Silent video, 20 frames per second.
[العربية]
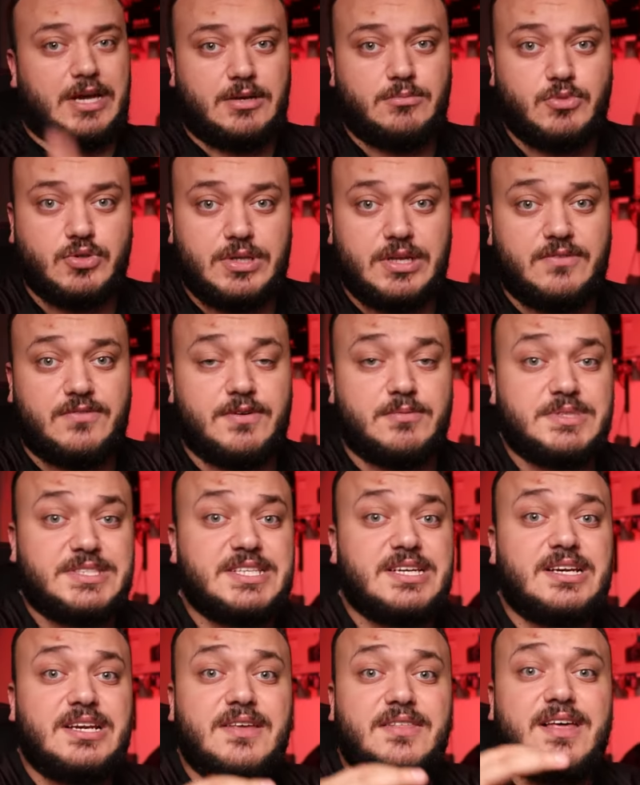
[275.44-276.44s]
على الموديل
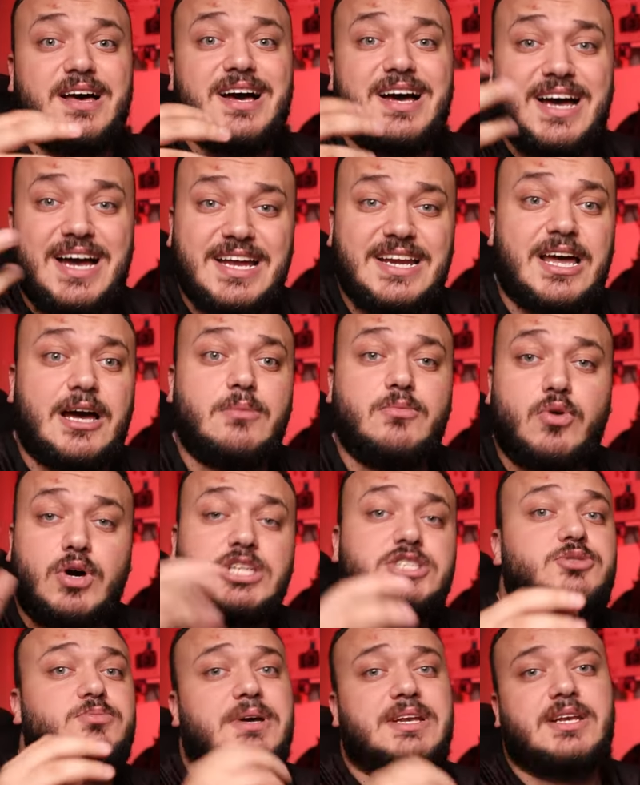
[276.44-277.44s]
فبتصير الإضاءة أنعم
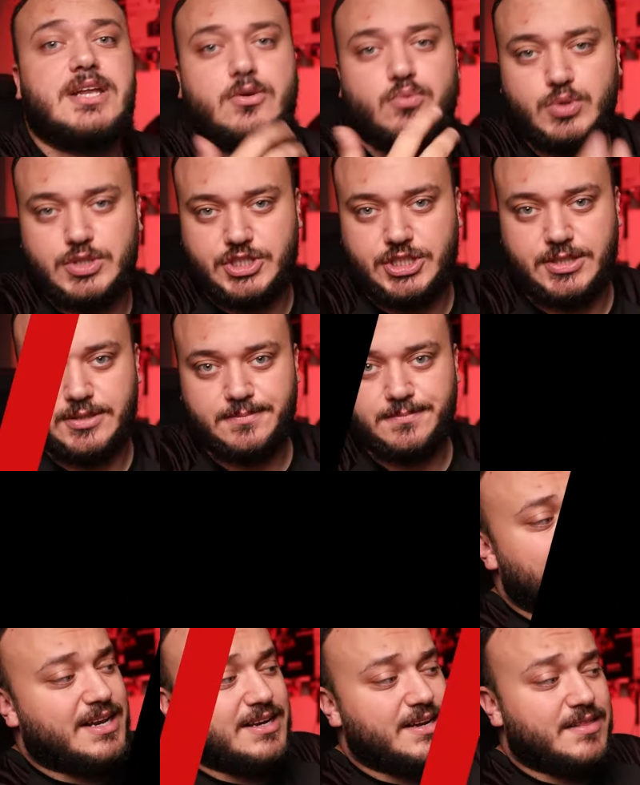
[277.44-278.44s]
وأجمل للوجه
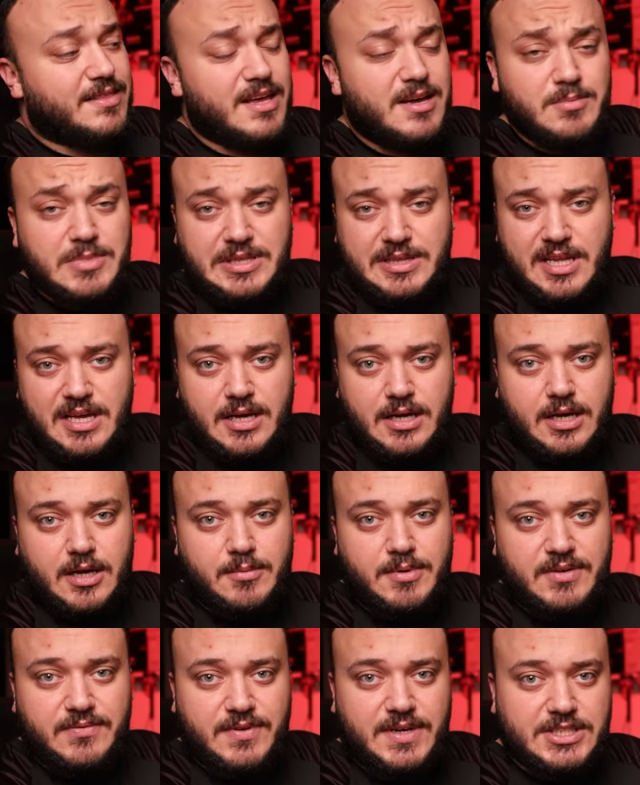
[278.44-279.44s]
هلا نظام الطاقة
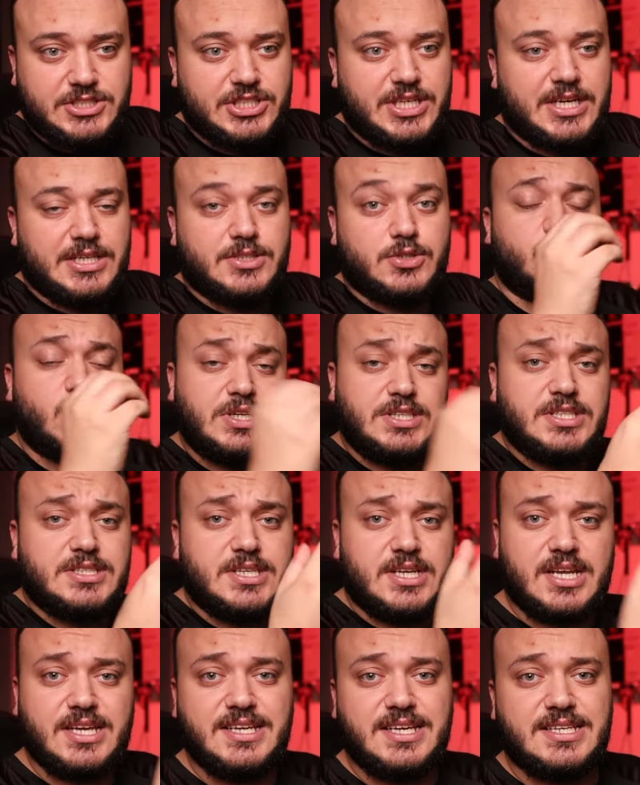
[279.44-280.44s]
بالفلاشات وحدة
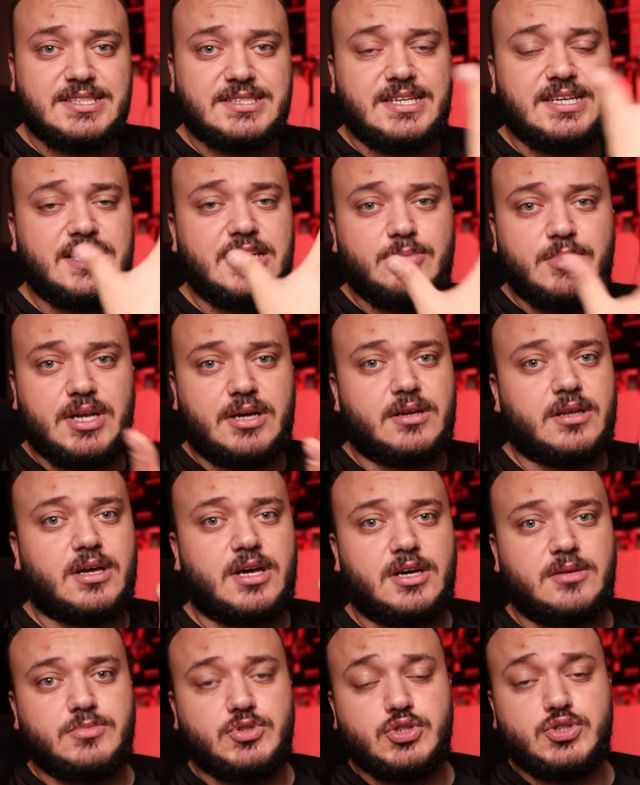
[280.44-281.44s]
القياس اللي هي
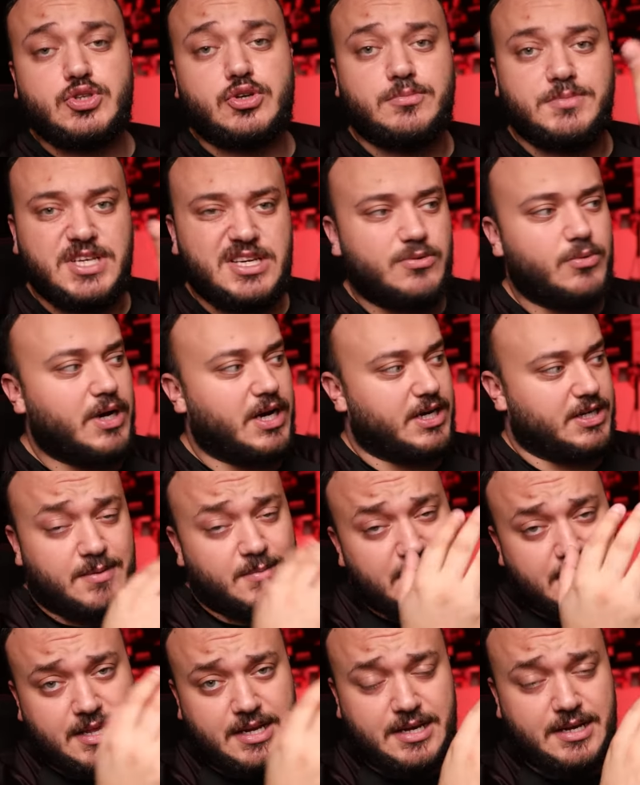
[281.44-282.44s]
بالأرقام جزء من الواحد
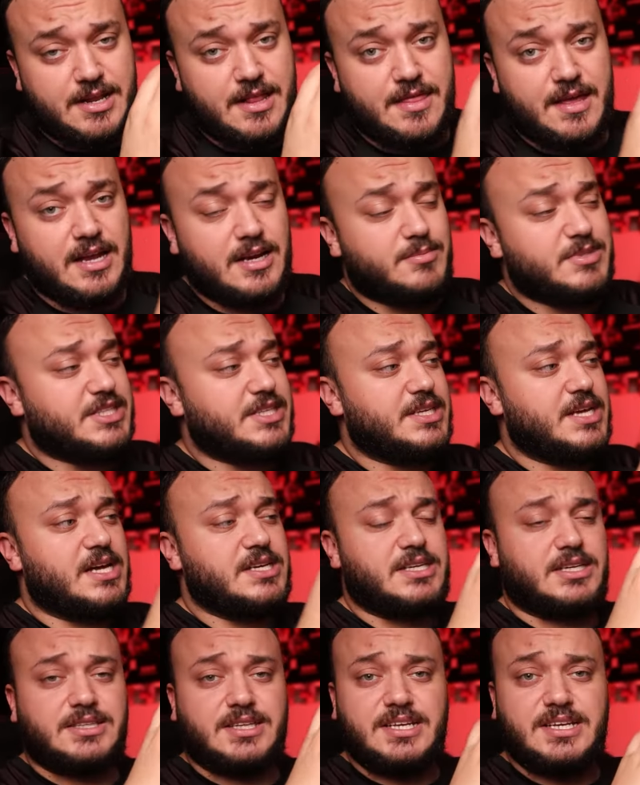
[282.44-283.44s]
فمثلا إذا أنا بدي إياه
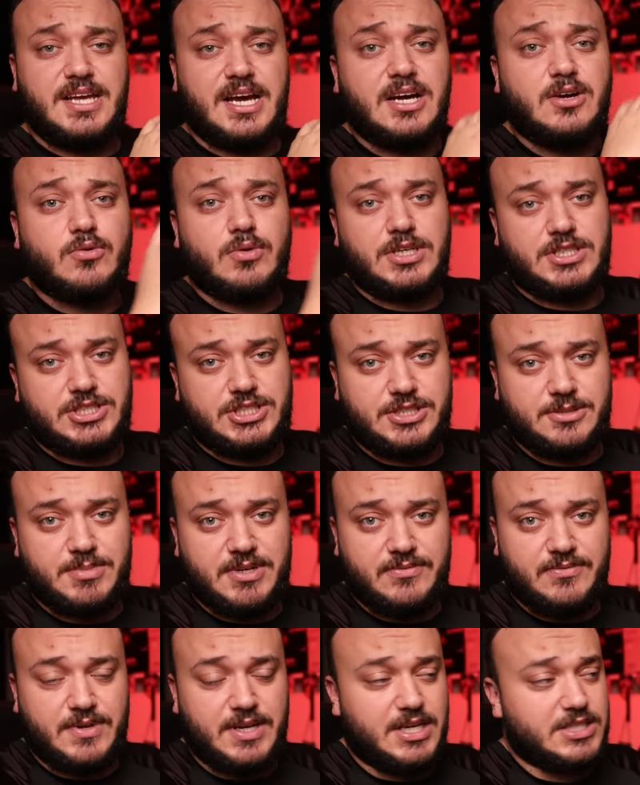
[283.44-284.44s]
يعطيني أقوى إشي
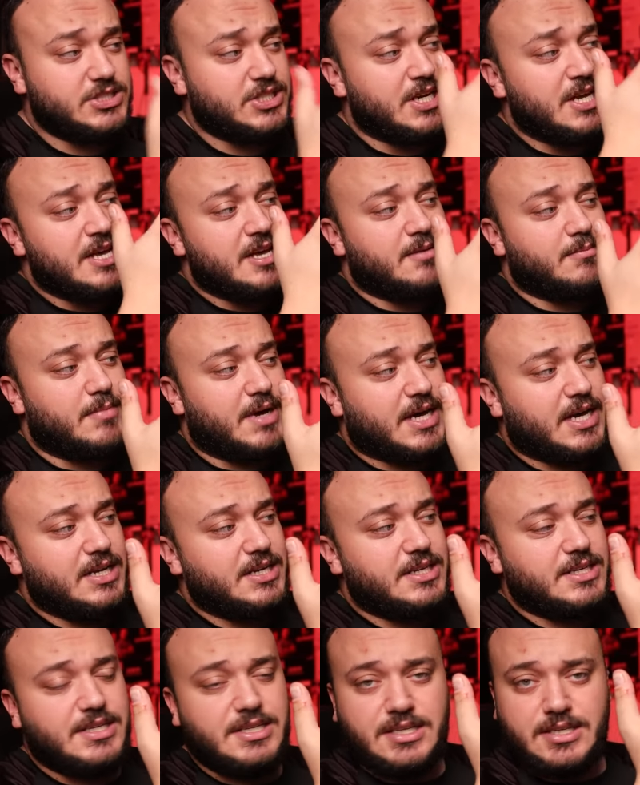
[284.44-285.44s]
بالفلاش
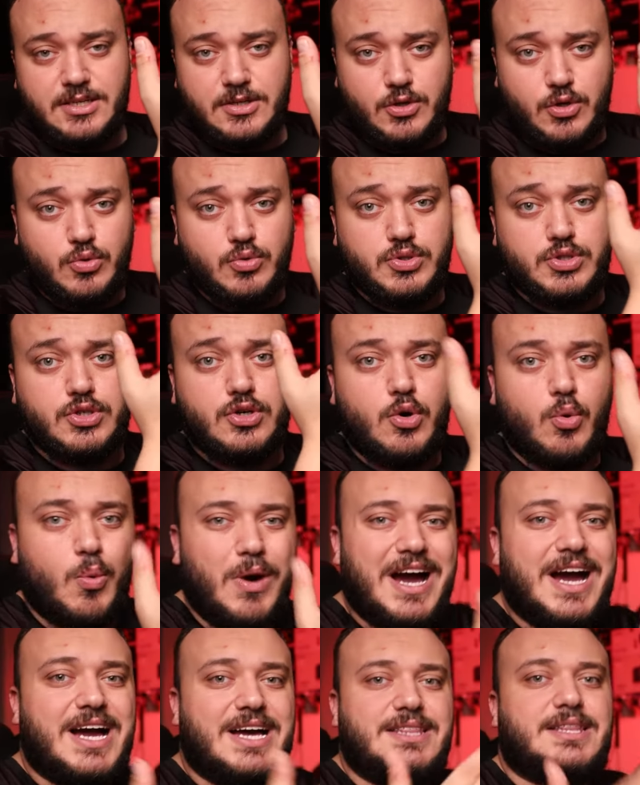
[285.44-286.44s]
بخلي قوته
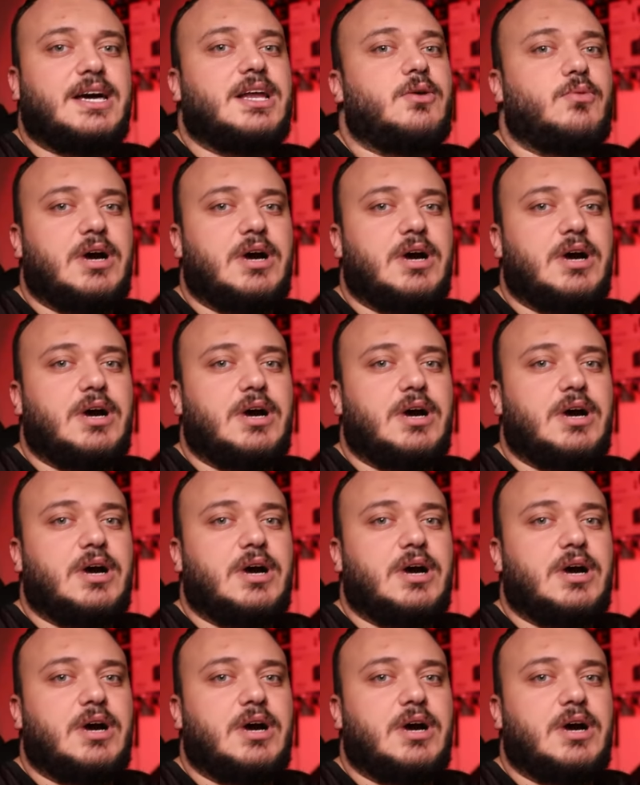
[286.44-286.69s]
واحد على